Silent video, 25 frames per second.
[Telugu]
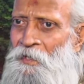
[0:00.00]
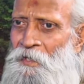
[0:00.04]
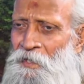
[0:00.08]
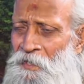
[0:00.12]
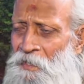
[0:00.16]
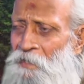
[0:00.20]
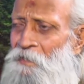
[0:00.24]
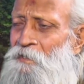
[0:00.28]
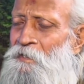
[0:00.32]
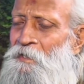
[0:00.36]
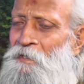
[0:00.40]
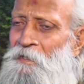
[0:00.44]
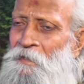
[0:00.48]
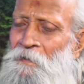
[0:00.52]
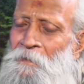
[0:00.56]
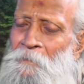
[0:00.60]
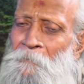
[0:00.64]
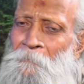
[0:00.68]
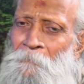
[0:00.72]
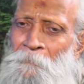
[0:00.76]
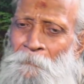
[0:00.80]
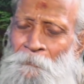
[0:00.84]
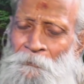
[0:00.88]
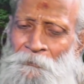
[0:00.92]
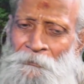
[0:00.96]
కరెక్ట్ అండి
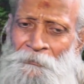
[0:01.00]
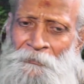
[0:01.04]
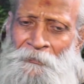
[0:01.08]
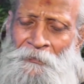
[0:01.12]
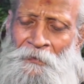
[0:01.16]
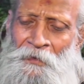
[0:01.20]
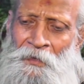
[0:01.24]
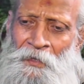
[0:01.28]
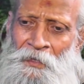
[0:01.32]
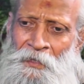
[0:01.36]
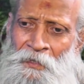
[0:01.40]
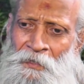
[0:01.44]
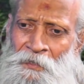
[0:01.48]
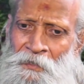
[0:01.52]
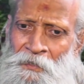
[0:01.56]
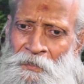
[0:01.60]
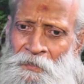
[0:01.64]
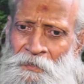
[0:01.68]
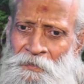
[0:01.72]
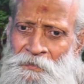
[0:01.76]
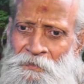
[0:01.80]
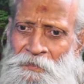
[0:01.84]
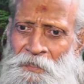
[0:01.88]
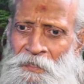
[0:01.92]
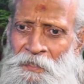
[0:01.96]

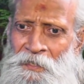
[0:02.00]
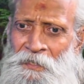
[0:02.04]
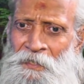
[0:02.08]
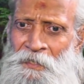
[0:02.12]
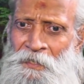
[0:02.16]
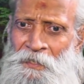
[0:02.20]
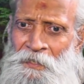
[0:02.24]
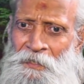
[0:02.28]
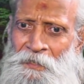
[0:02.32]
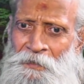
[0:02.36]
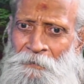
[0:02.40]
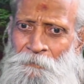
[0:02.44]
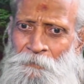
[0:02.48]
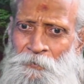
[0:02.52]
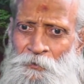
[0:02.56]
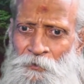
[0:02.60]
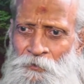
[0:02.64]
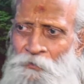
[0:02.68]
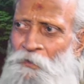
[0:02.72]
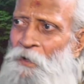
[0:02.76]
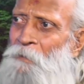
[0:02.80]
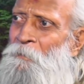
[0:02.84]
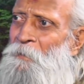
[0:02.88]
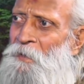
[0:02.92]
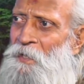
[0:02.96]
దీన్ని
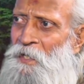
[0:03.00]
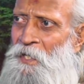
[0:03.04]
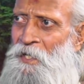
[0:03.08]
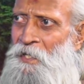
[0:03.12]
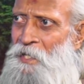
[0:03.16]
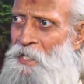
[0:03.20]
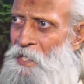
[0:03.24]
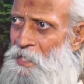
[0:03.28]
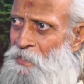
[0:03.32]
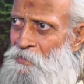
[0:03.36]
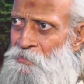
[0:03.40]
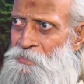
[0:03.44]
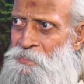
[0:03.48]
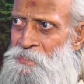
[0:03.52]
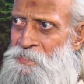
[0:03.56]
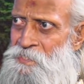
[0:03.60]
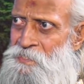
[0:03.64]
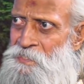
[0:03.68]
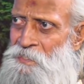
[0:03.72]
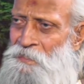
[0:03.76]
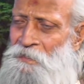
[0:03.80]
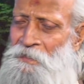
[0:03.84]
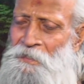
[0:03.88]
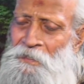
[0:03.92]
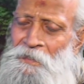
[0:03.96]
పూర్వాపరాలు
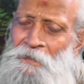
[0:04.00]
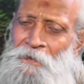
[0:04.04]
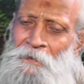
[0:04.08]
ఆలోచిస్తే